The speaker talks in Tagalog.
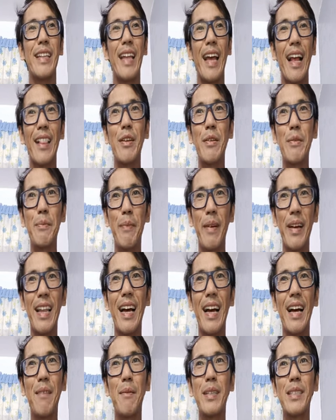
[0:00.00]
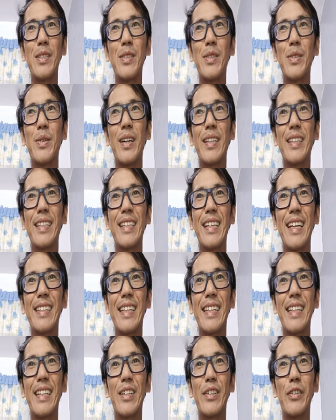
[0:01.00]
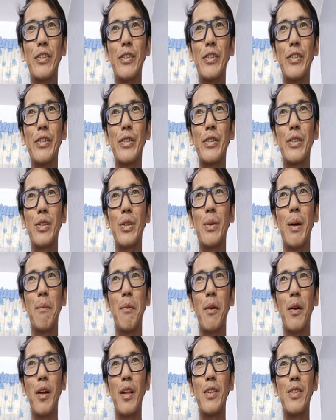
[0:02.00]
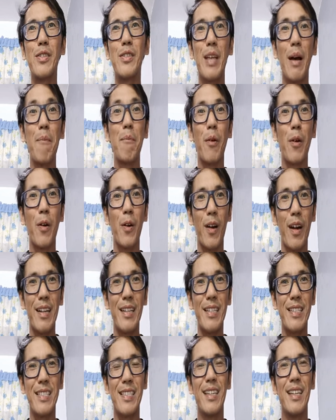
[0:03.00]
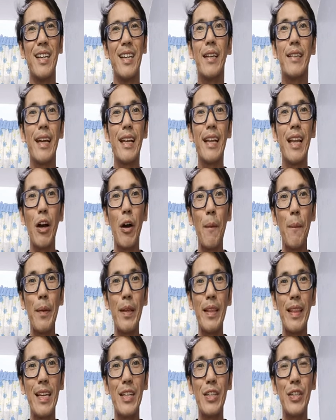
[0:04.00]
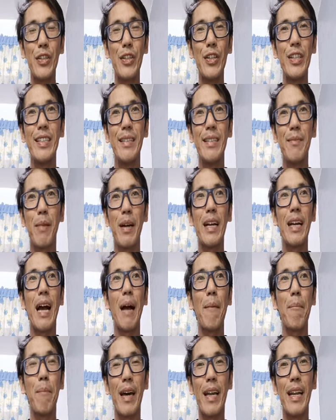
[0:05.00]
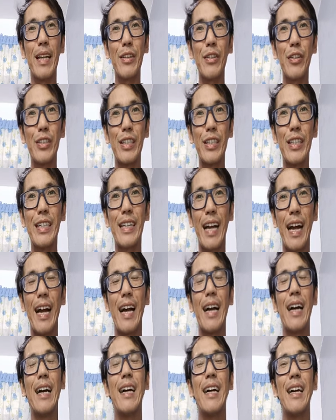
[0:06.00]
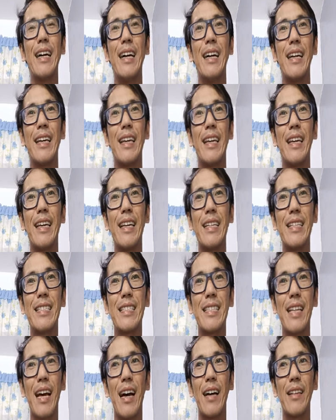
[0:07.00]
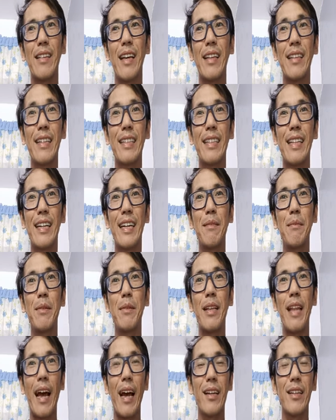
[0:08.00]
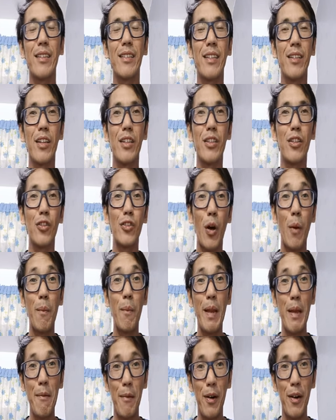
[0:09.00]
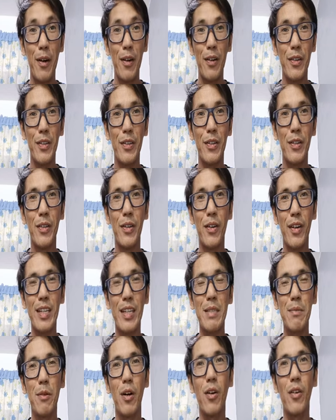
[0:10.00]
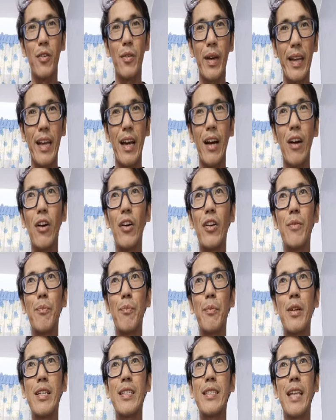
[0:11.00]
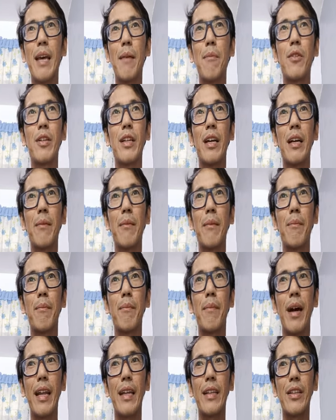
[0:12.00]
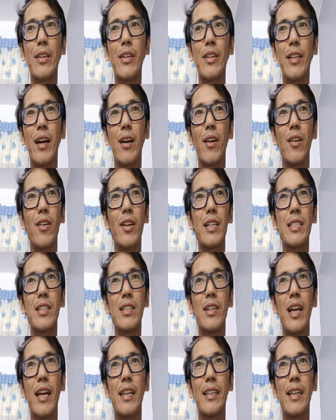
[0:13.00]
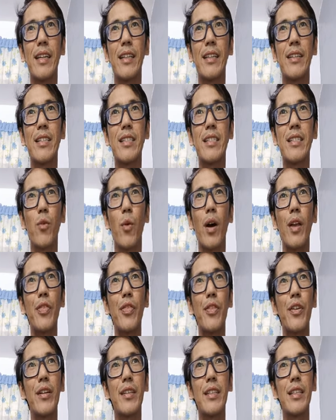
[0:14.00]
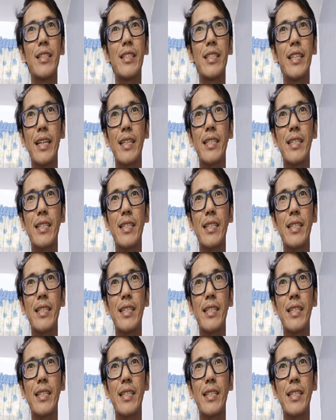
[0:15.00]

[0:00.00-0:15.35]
Dahil doon pa lang, masusukat na natin kung doable yung sub 4 hours. Dahil ang computation, pag half marathoner ka, is dadagdagan mo lang, idodoble mo yung oras mo. Kunwari ako, nung first time ko nag-marathon, ang oras ko yata nun is 136